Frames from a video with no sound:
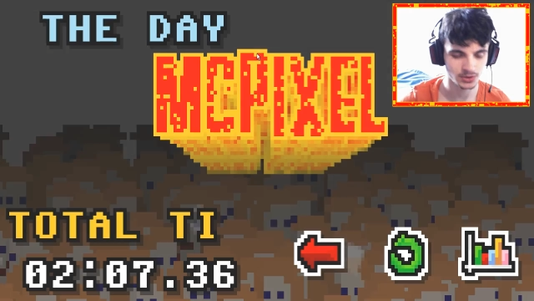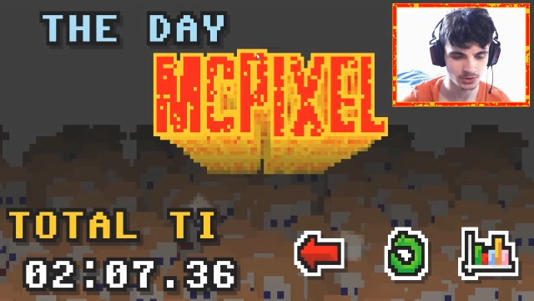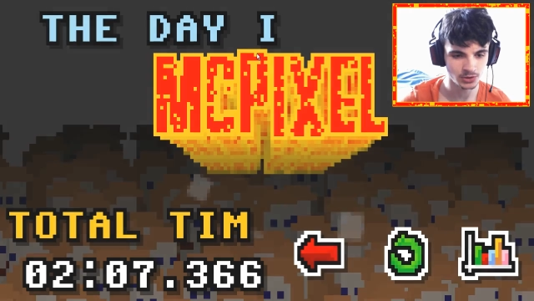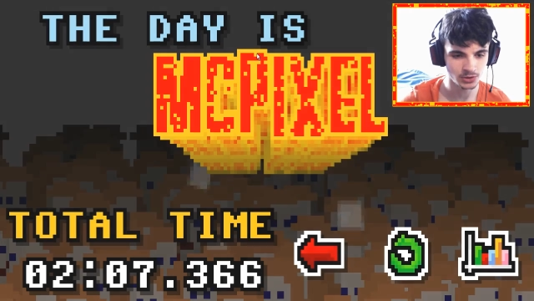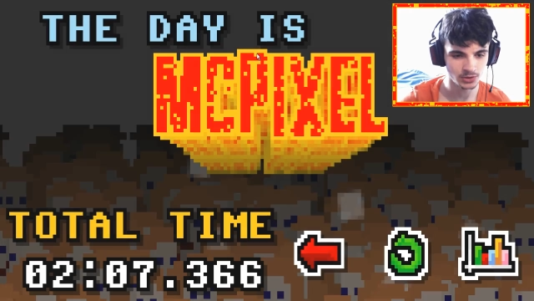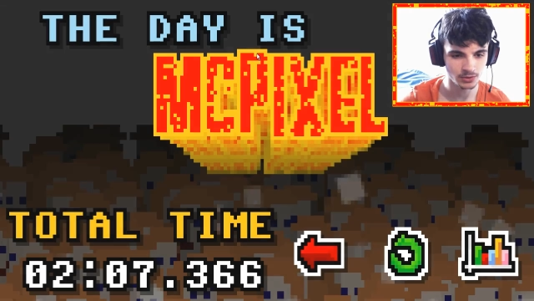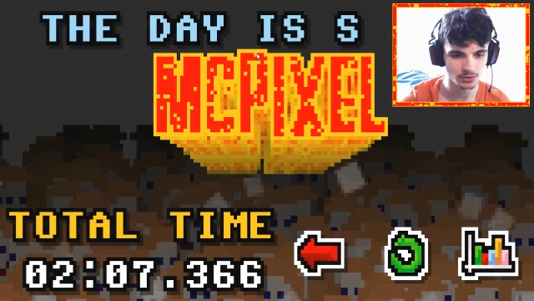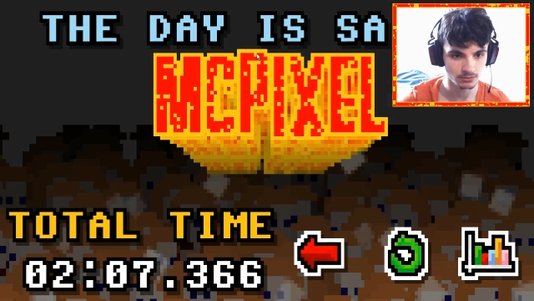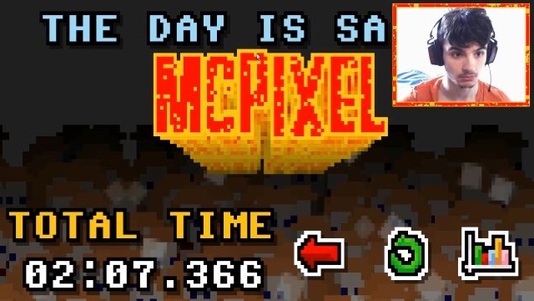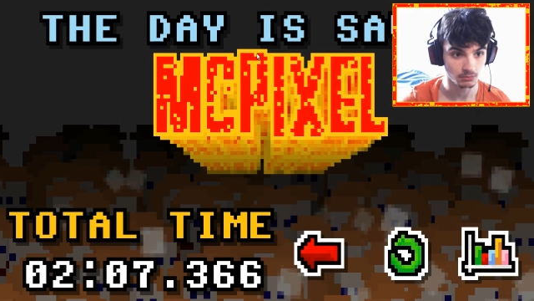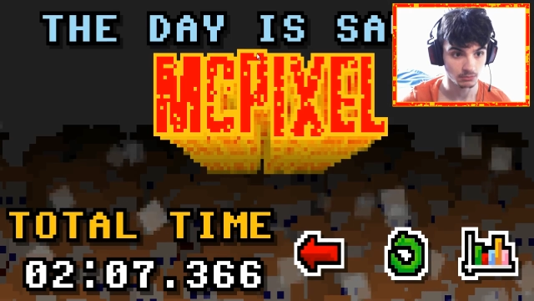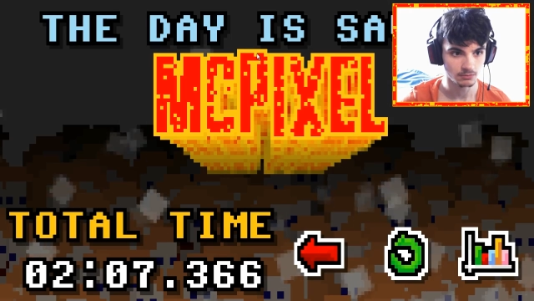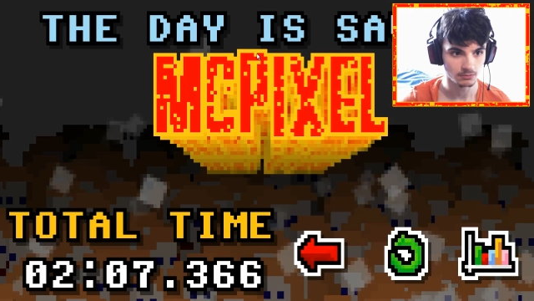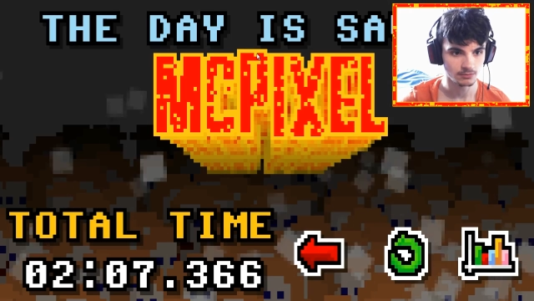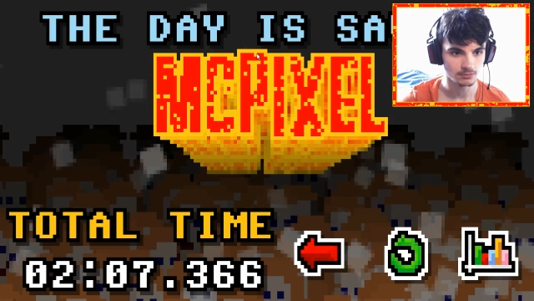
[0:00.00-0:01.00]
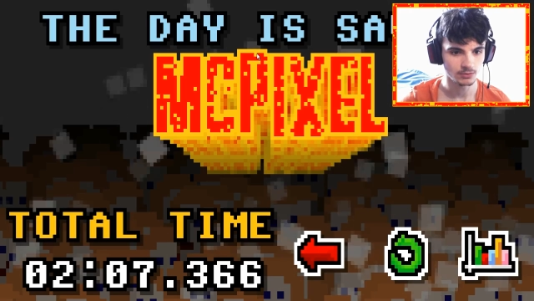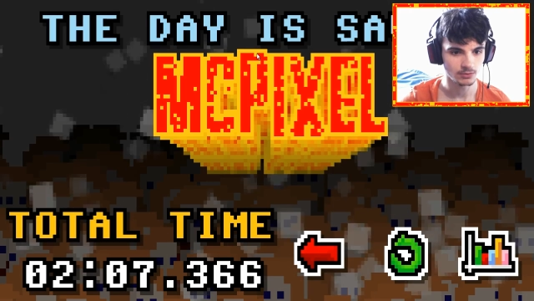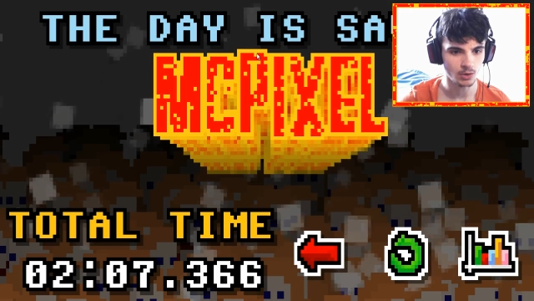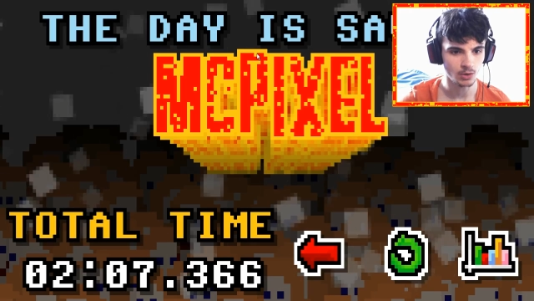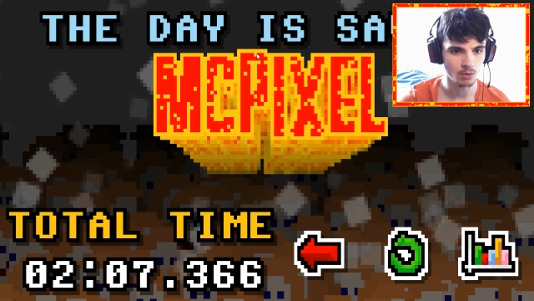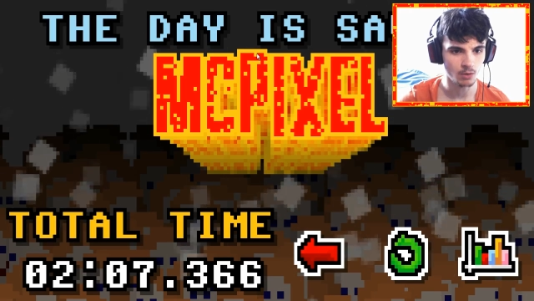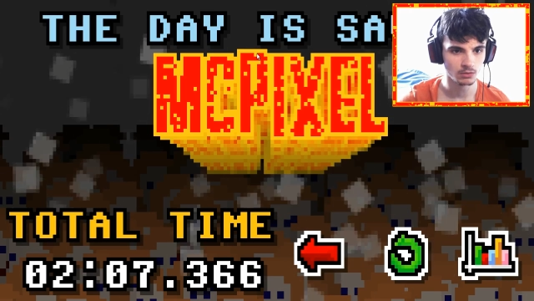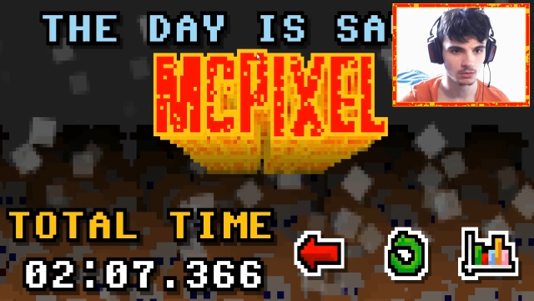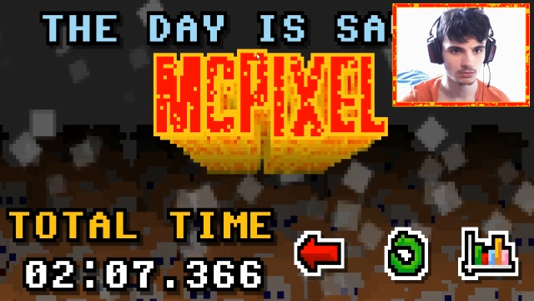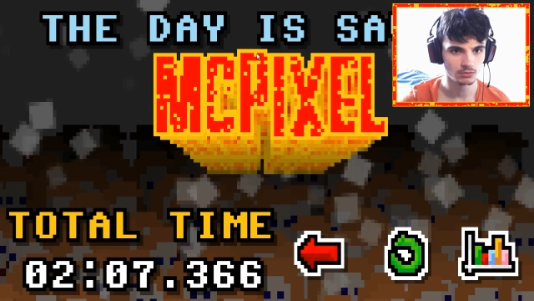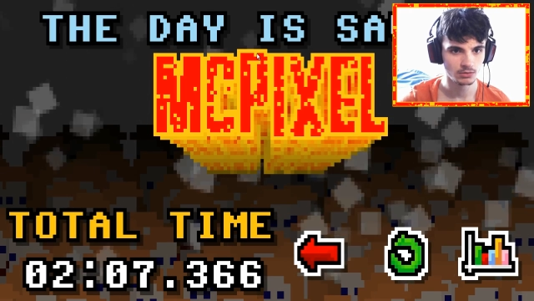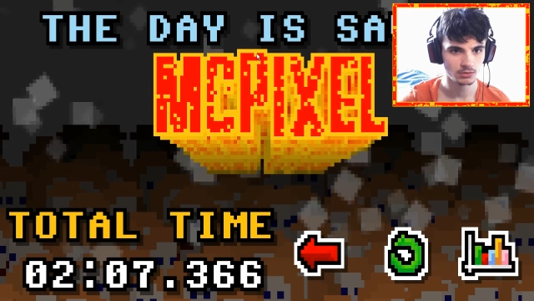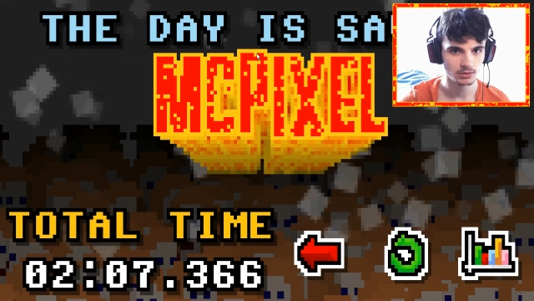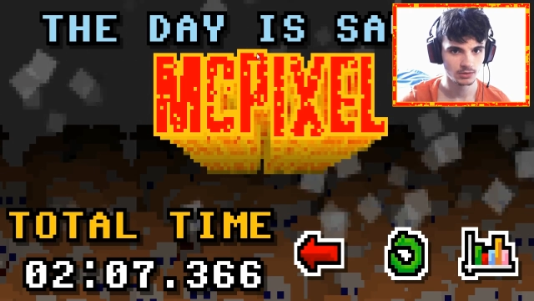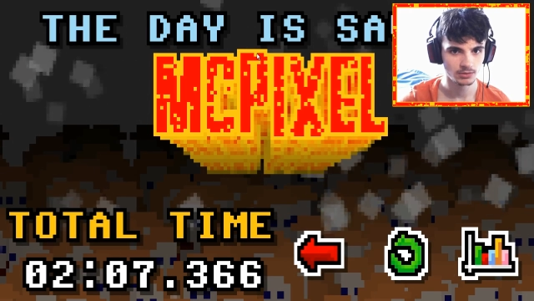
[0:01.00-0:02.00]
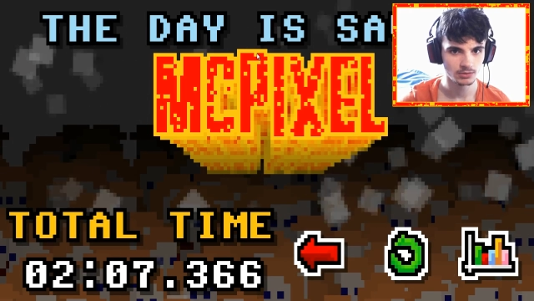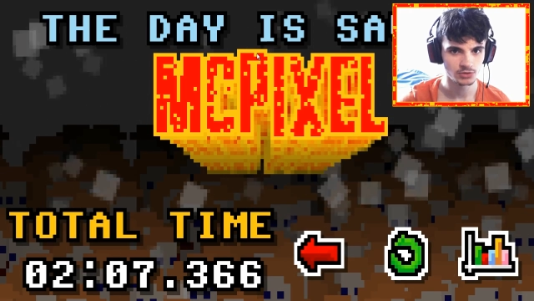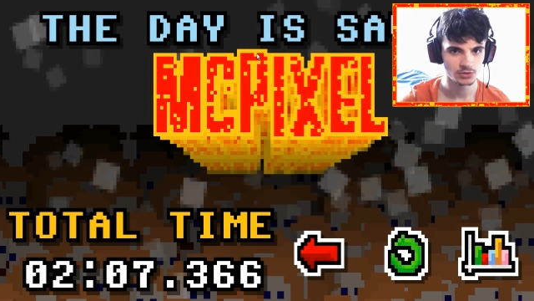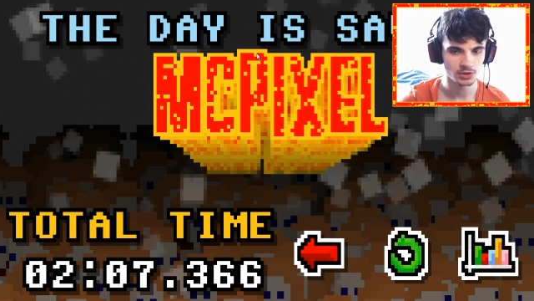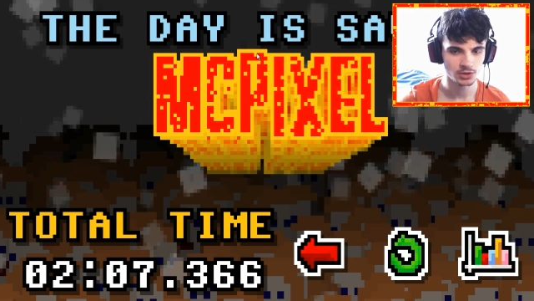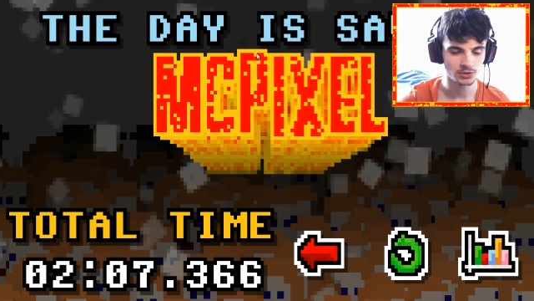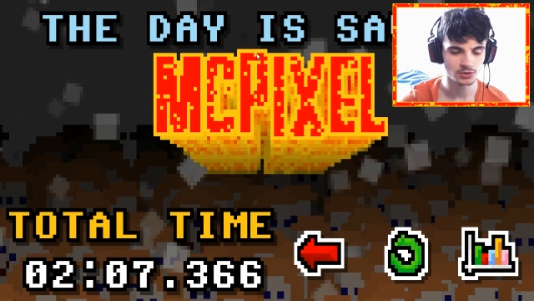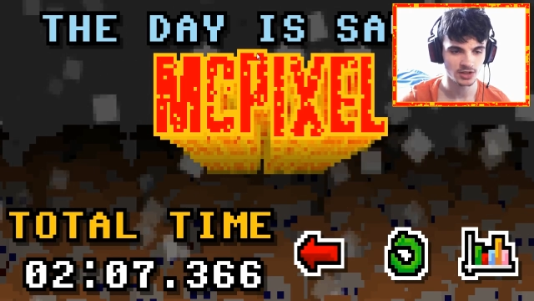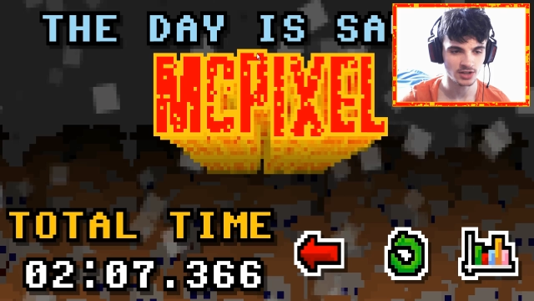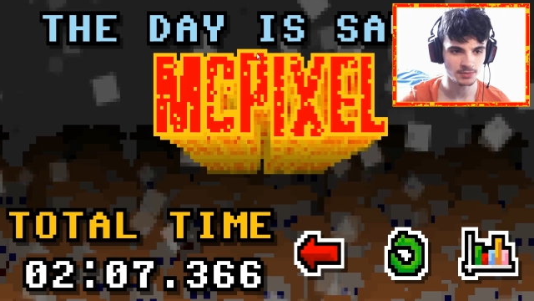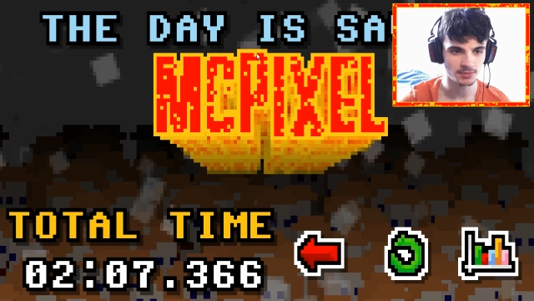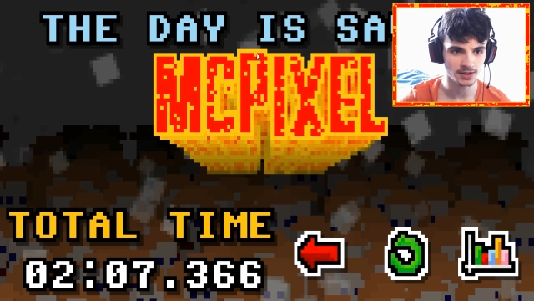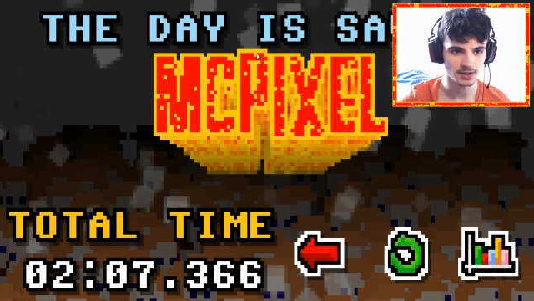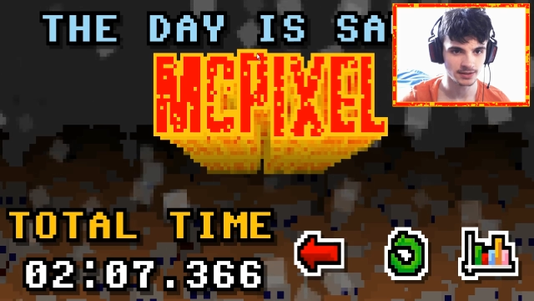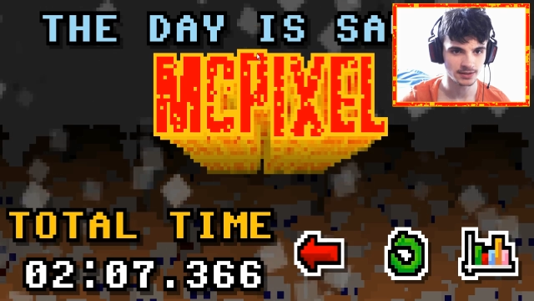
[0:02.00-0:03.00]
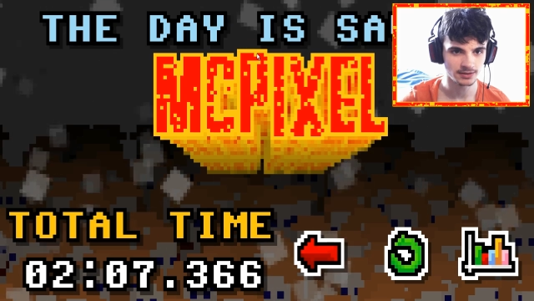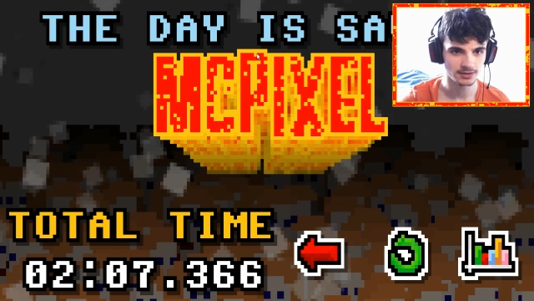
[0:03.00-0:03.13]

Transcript: deux... Oh J'ai que deux aspirines.